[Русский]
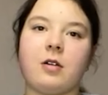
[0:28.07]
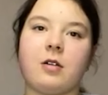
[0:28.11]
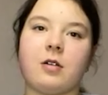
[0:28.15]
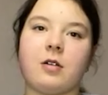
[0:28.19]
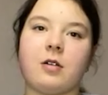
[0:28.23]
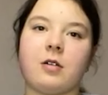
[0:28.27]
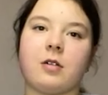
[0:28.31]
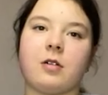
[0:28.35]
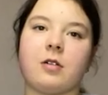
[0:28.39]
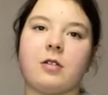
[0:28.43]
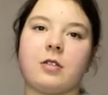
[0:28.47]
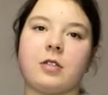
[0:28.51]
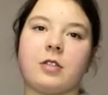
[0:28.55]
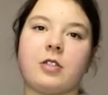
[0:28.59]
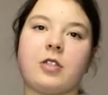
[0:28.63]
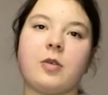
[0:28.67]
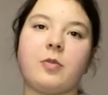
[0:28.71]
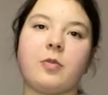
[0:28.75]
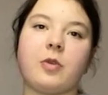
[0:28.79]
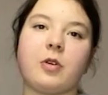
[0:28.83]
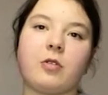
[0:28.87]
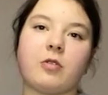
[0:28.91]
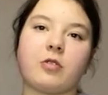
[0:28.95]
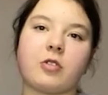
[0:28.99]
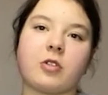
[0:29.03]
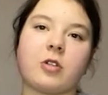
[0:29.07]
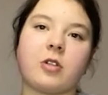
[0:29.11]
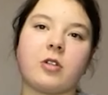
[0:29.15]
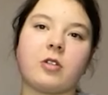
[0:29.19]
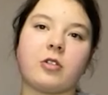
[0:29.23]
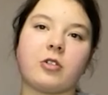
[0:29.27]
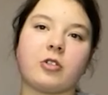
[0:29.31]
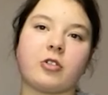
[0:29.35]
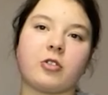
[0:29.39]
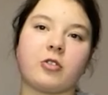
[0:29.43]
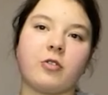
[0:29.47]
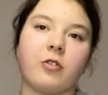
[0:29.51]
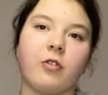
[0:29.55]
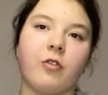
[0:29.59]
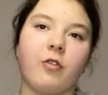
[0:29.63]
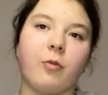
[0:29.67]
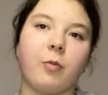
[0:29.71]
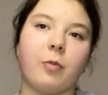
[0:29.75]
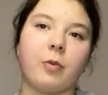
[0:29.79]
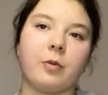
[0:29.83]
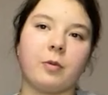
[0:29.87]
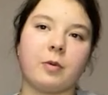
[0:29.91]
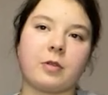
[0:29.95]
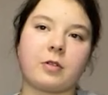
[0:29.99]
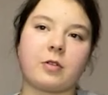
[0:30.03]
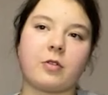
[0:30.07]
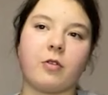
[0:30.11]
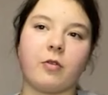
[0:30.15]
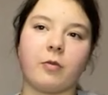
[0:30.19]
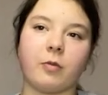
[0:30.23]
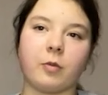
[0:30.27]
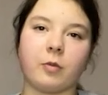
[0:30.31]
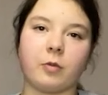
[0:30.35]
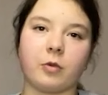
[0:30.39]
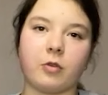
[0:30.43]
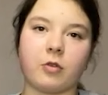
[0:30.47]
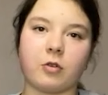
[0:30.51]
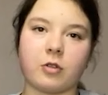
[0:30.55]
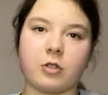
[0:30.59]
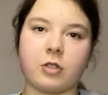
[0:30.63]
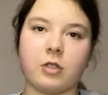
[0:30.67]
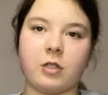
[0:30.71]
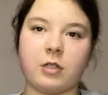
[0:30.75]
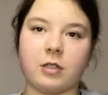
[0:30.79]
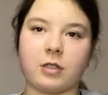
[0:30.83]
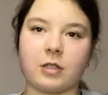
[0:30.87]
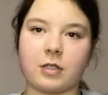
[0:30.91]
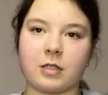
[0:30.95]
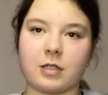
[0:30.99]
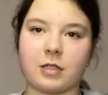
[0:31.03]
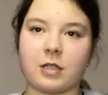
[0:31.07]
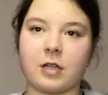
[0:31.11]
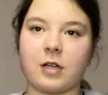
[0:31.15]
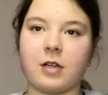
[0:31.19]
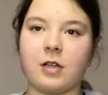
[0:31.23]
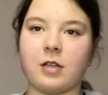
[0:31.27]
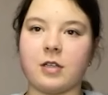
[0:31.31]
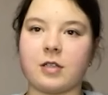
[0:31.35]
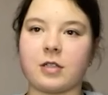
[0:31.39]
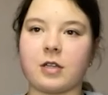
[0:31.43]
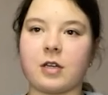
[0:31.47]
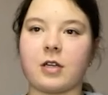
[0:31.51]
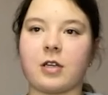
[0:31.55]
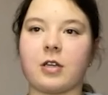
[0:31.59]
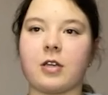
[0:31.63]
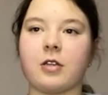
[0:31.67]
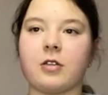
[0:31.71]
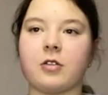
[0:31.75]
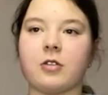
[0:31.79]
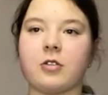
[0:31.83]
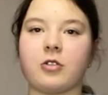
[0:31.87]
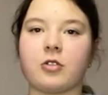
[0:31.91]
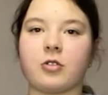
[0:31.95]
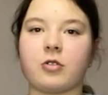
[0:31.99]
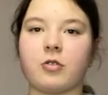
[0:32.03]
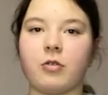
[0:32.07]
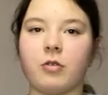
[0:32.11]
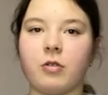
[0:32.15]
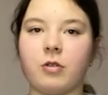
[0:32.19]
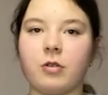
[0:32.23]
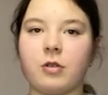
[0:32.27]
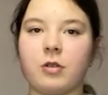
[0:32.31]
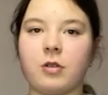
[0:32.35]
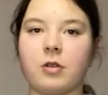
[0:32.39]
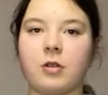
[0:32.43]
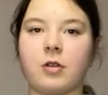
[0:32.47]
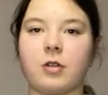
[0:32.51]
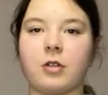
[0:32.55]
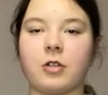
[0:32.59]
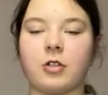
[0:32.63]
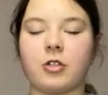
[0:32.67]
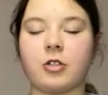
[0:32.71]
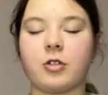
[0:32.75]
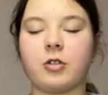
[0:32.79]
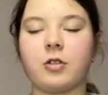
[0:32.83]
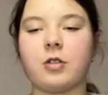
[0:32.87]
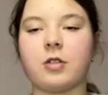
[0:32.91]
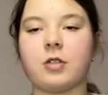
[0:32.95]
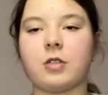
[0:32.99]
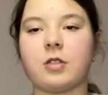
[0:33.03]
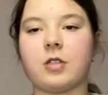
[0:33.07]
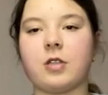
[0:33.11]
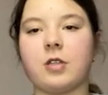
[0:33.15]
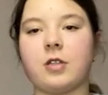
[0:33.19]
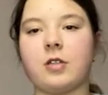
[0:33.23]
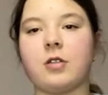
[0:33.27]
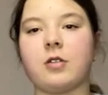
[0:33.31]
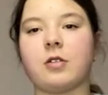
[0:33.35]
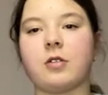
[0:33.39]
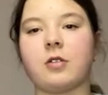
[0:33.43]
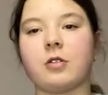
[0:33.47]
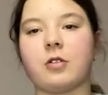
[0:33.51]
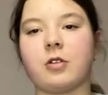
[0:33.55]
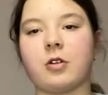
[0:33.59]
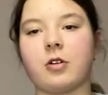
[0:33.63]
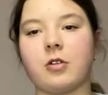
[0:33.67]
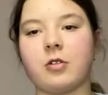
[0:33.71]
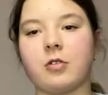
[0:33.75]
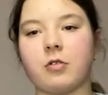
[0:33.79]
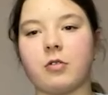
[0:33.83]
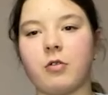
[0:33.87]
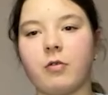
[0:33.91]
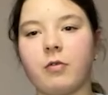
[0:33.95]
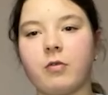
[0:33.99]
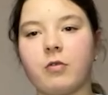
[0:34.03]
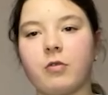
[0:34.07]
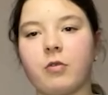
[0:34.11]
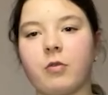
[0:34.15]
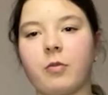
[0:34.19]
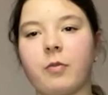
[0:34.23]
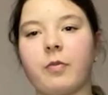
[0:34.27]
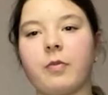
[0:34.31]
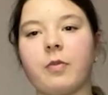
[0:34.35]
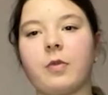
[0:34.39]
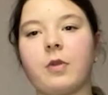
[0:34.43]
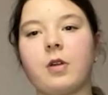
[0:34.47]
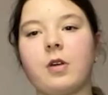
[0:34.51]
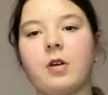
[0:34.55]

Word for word: А, затем я узнала, что в подмосковном городе Электростале есть хоккейная школа, решила съездить на тренировку.